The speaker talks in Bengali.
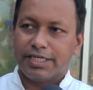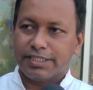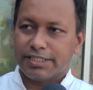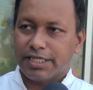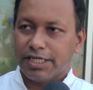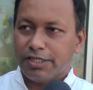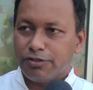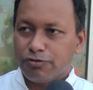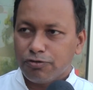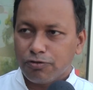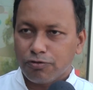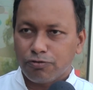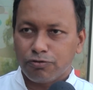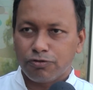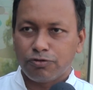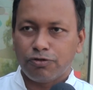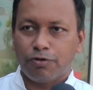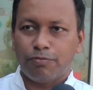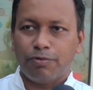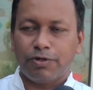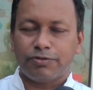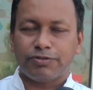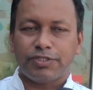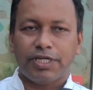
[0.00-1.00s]
সেই ক্ষুদ্র
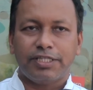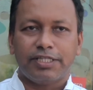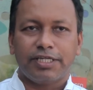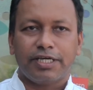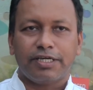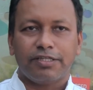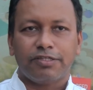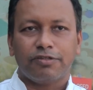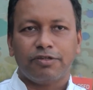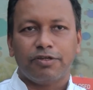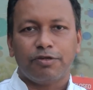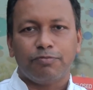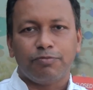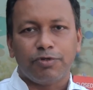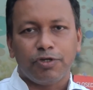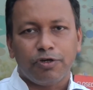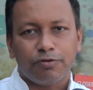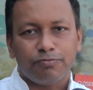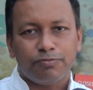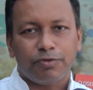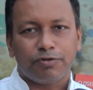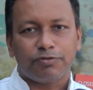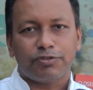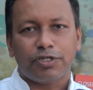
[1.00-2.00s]
ব্যবসায়ী থেকে ধরে
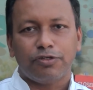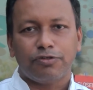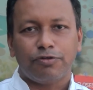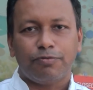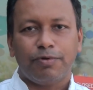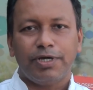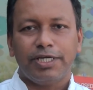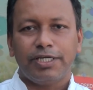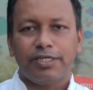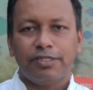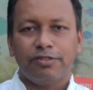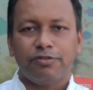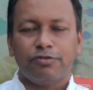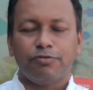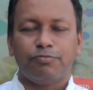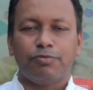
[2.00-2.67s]
বৃহৎ ব্যবসায়ী সবাই কিন্তু